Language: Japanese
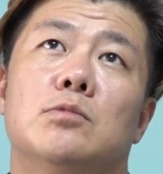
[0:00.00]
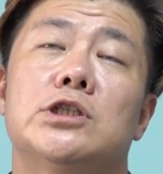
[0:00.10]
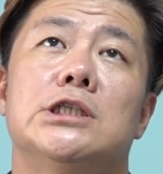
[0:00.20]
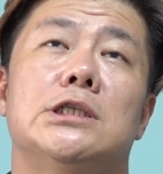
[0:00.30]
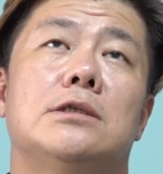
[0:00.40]

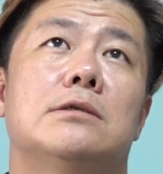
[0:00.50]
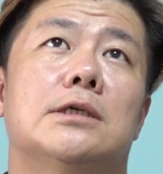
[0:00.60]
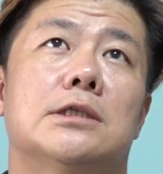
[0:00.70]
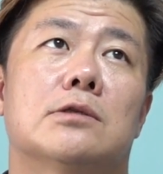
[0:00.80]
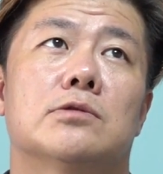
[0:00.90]
もし
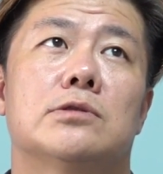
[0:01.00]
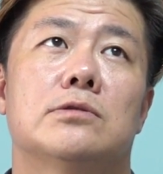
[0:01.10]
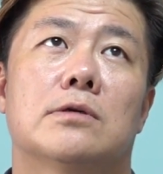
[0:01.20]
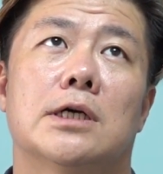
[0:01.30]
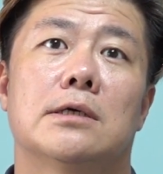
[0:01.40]
イングレーザーとす
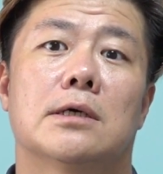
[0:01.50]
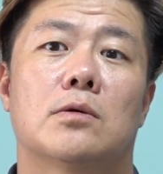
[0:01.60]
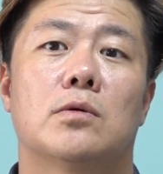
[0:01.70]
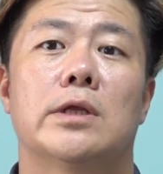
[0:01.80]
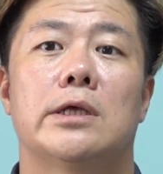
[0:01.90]
ると
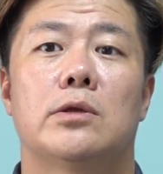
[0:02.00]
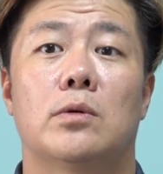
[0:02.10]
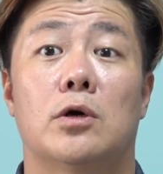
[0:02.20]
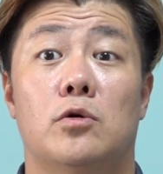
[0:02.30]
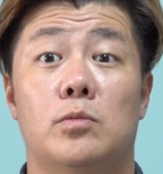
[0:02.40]
ガンガン来ない
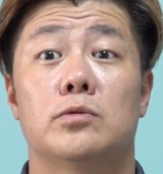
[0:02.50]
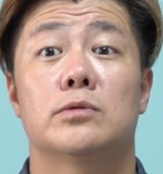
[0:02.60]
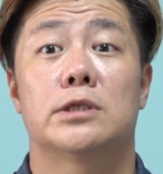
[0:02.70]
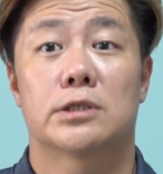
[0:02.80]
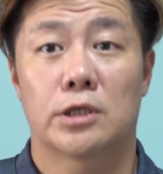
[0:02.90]
とは思
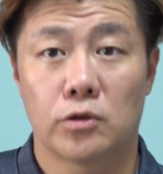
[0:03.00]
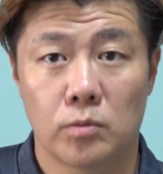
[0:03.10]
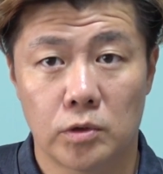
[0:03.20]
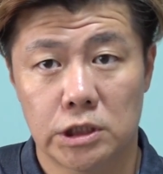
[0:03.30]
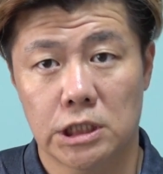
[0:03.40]
うんですけど
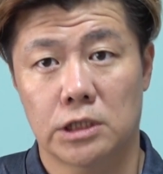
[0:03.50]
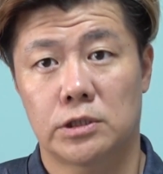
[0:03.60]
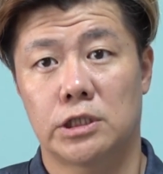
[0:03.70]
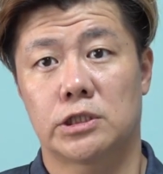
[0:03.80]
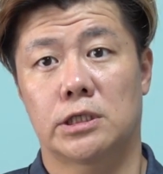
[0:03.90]
もし違う
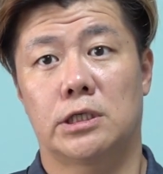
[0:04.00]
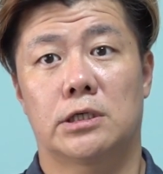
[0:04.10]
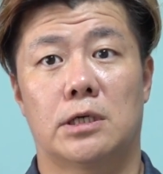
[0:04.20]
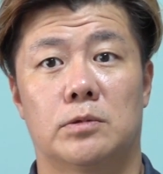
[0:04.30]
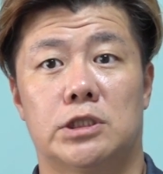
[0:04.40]
選手が出
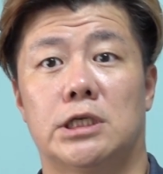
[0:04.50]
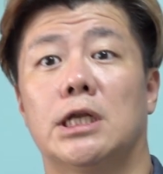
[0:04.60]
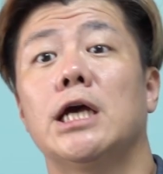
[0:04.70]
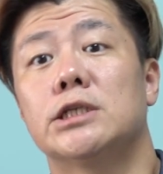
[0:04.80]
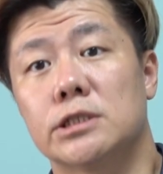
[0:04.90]
るかもしれ
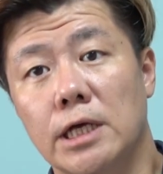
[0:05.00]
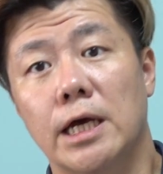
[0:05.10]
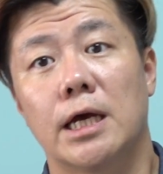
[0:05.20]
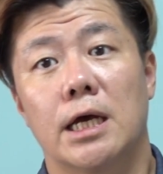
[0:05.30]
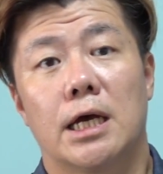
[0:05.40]
ないしね、